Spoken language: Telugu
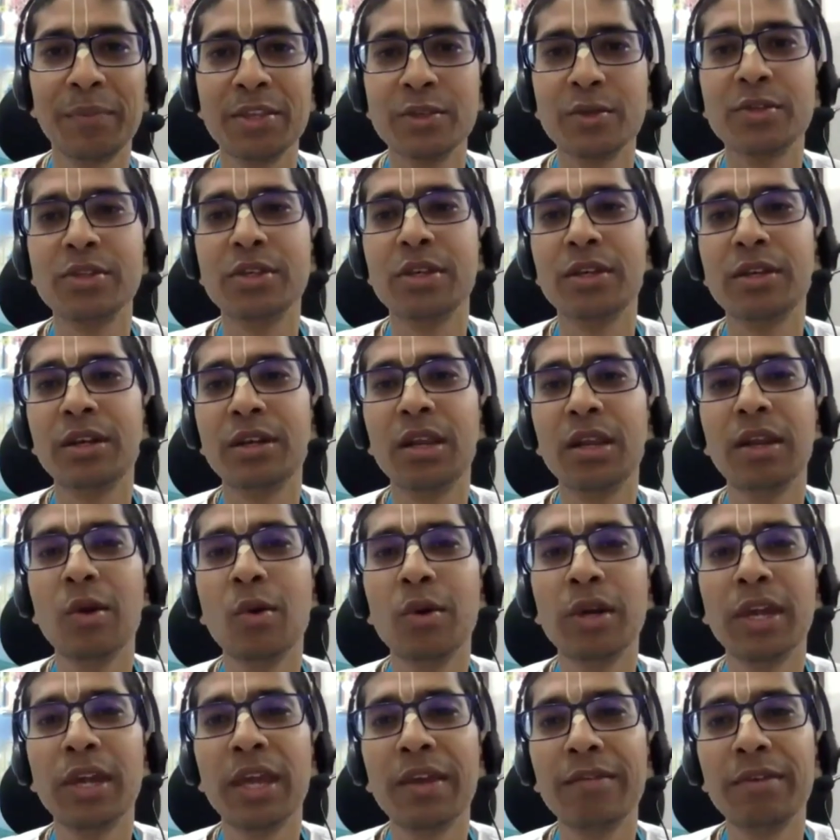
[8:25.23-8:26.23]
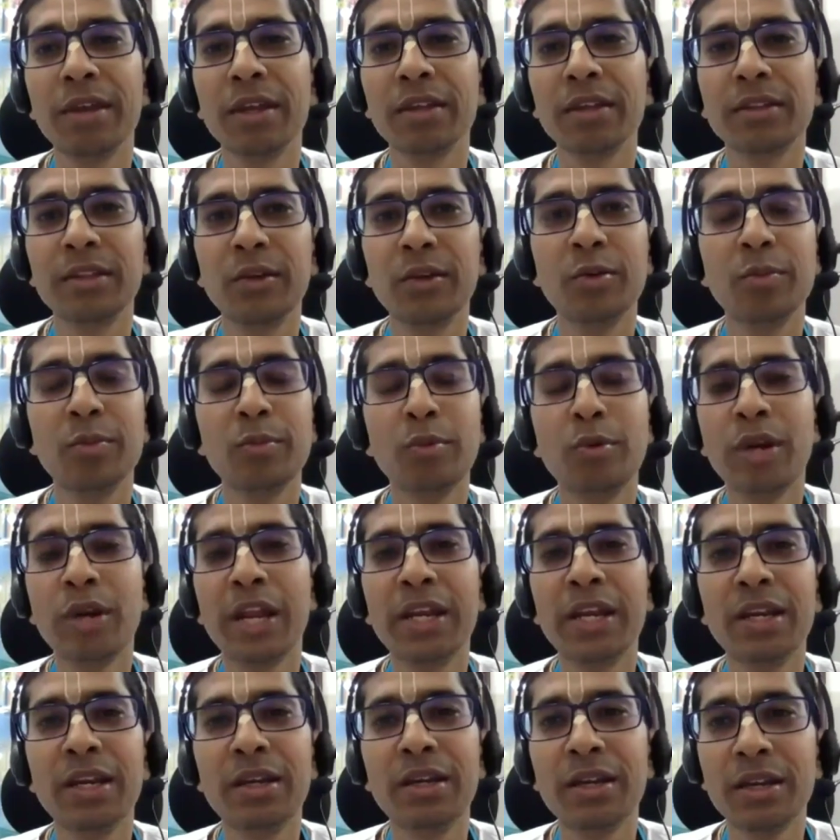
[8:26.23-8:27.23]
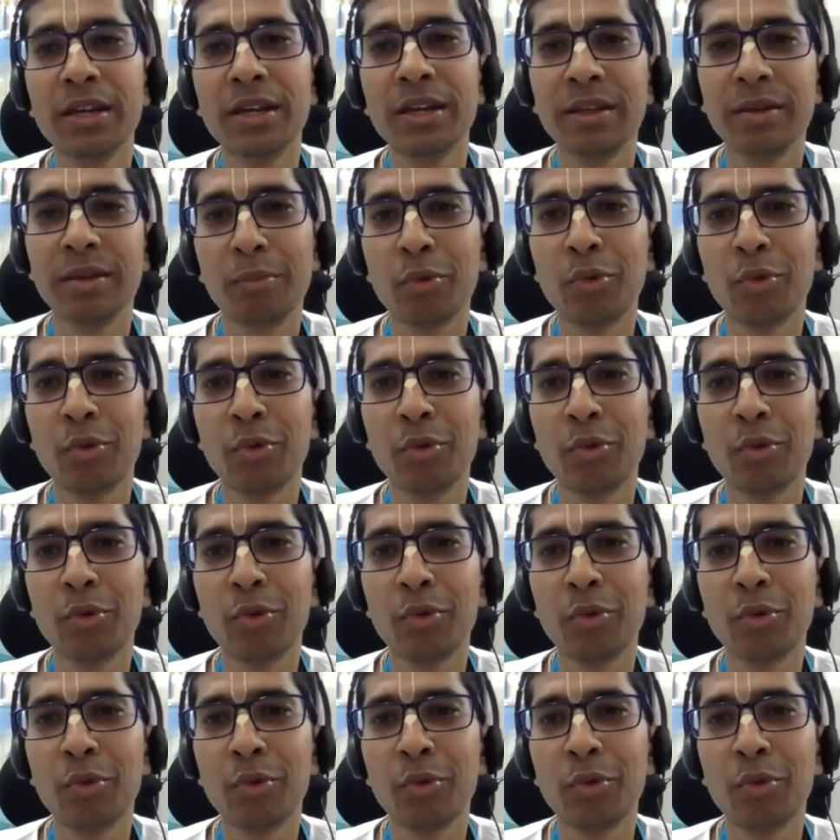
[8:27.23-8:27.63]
సో జనరల్గా ఒకే వ్యక్తిలో మూడు ఐడెంటిటీ